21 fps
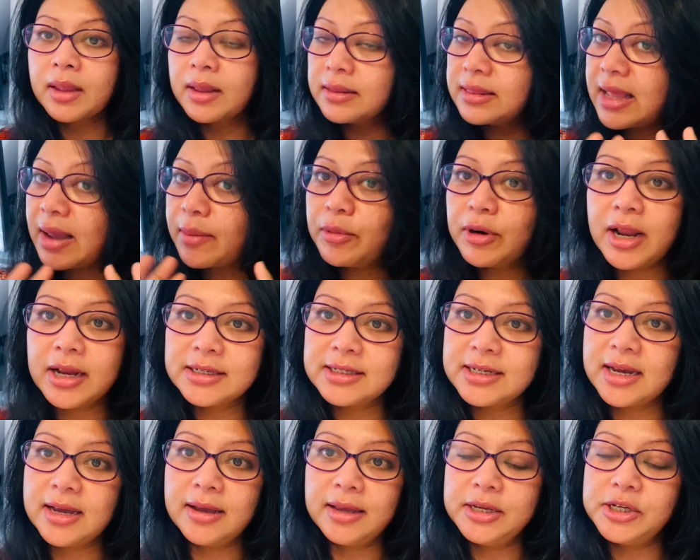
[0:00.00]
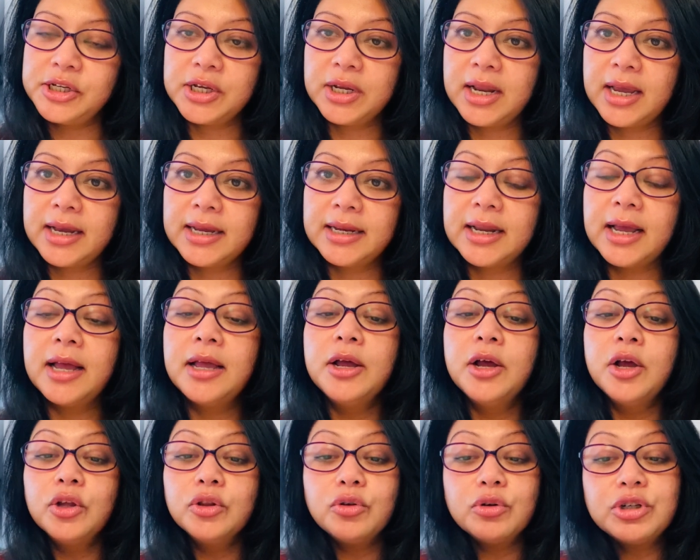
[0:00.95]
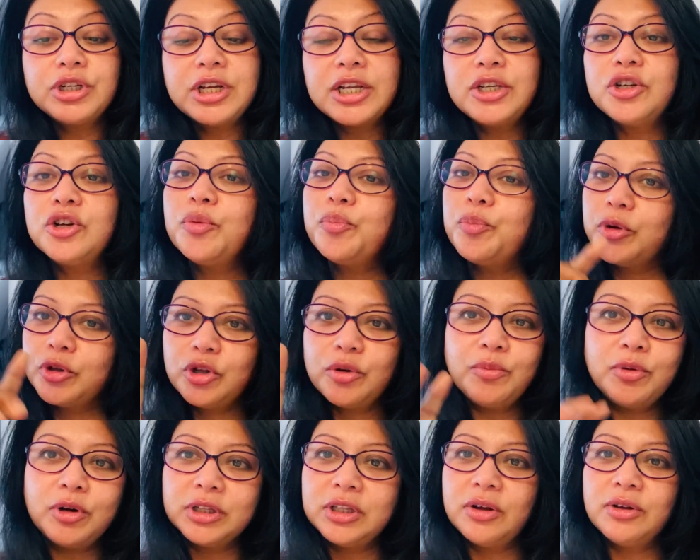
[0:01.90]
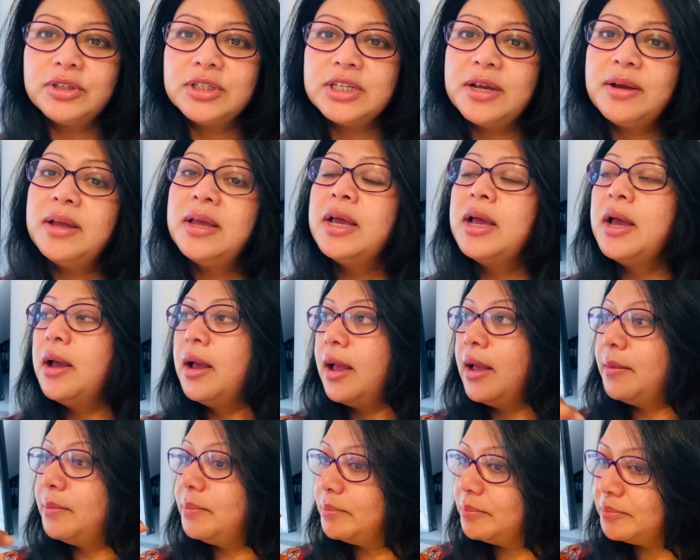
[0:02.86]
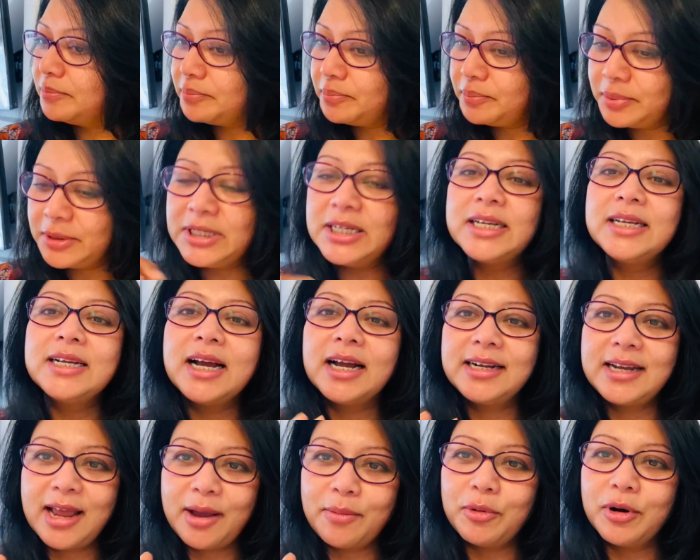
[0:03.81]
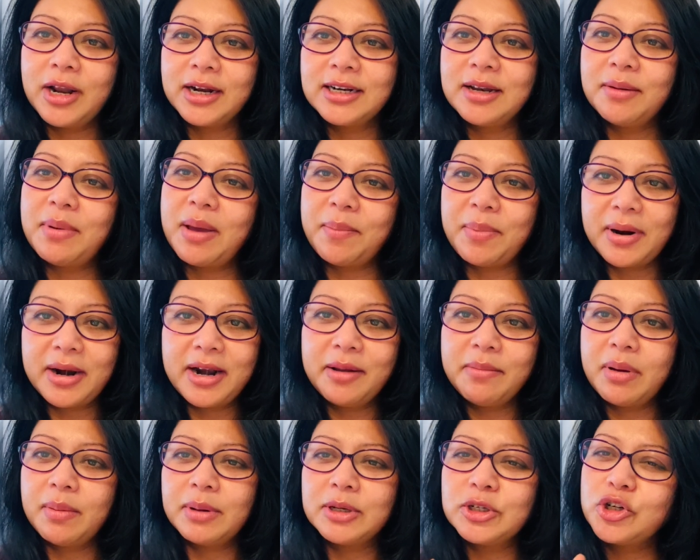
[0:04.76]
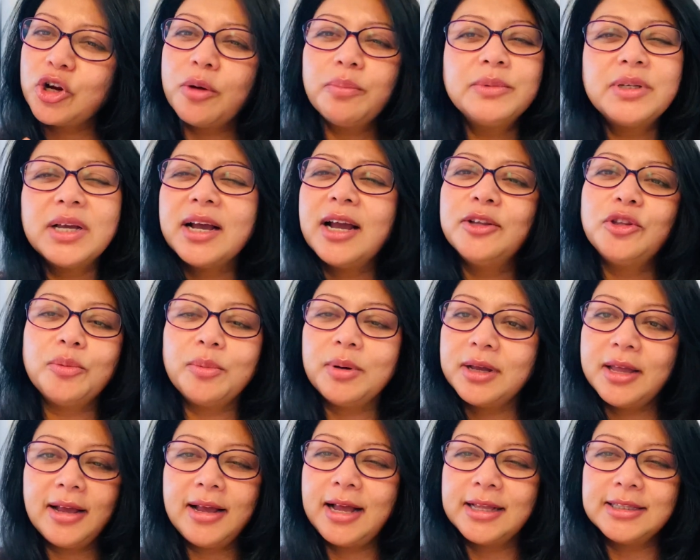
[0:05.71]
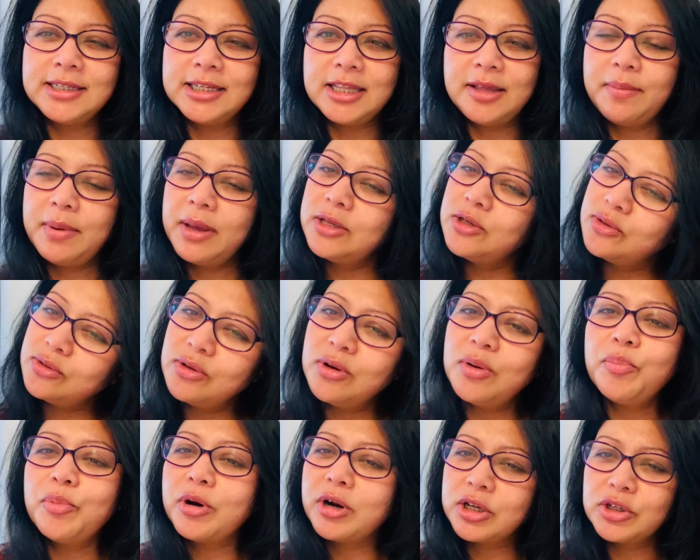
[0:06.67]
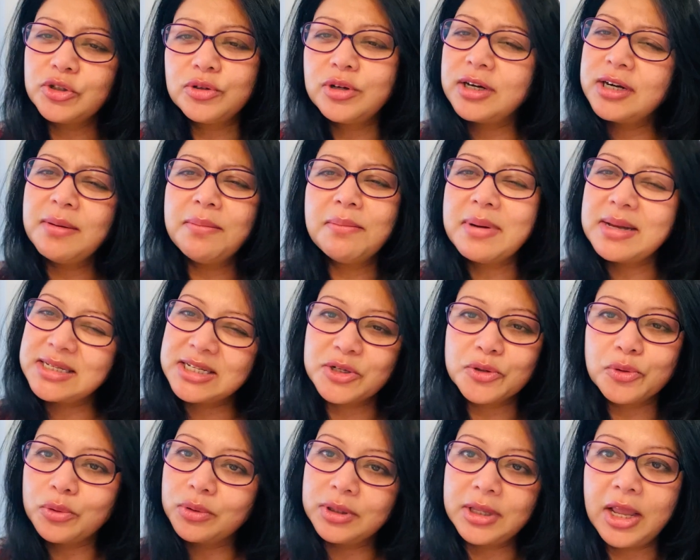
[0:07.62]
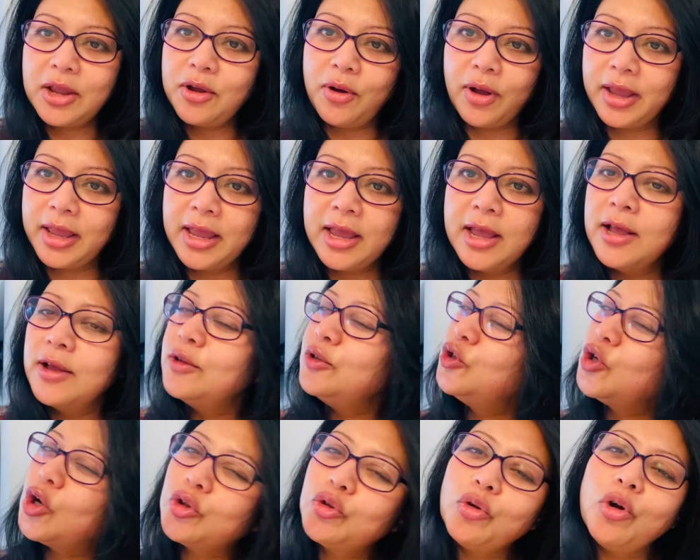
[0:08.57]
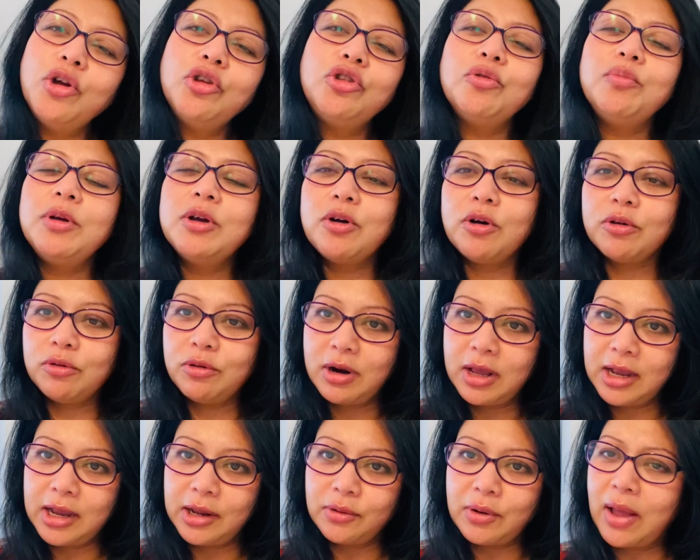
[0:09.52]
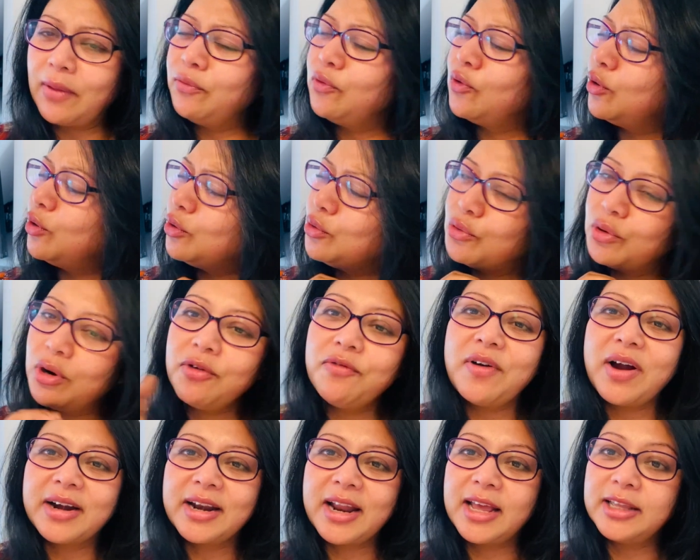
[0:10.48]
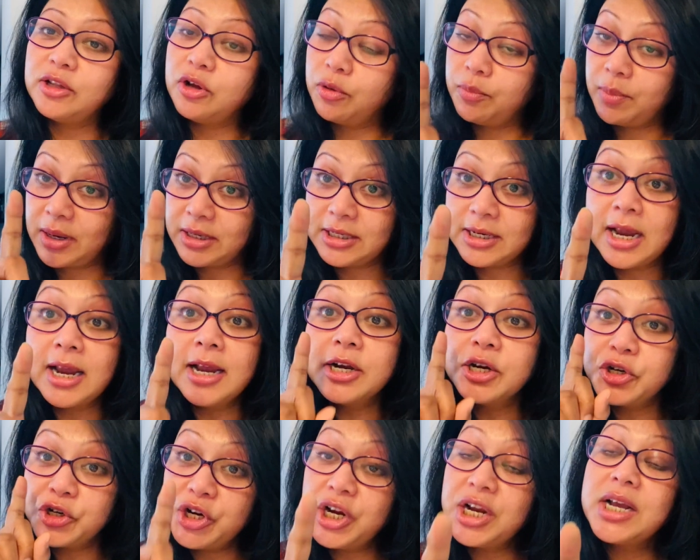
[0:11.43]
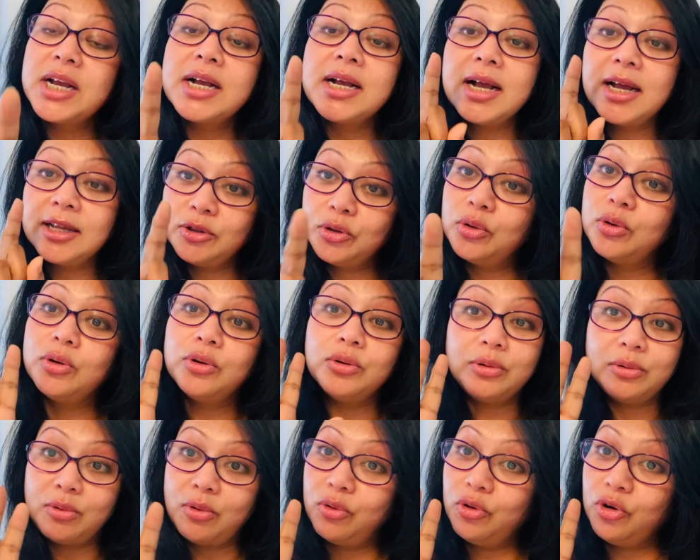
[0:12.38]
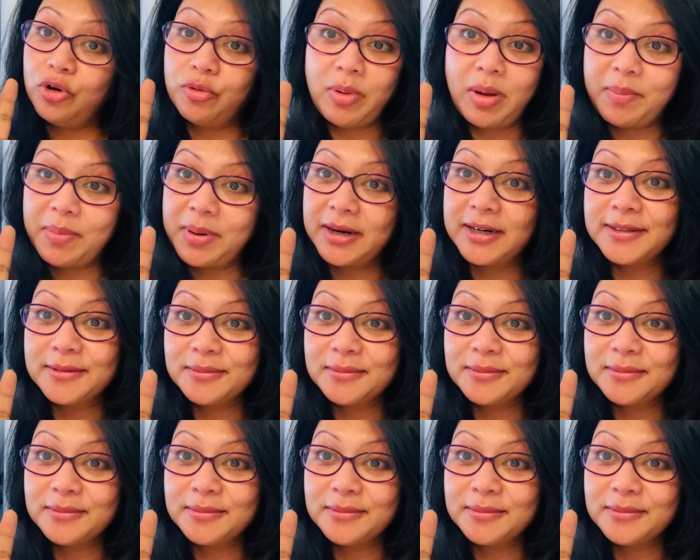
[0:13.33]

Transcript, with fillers: তেমন একটা ইসে লাগে না তো সেই জন্য প্রথম কথা হচ্ছে শিক্ষাটা এমন একটা ব্যাপার রে বাবা সব জায়গায় তোমাকে কাজে দেবে এই জন্য পড়াশোনাটা মাস্ট করতেই হয় যতই তুমি করো না কেন আন্দোলন করে ফাটায় দাও বাট শিক্ষা তো অন্য ব্যাপার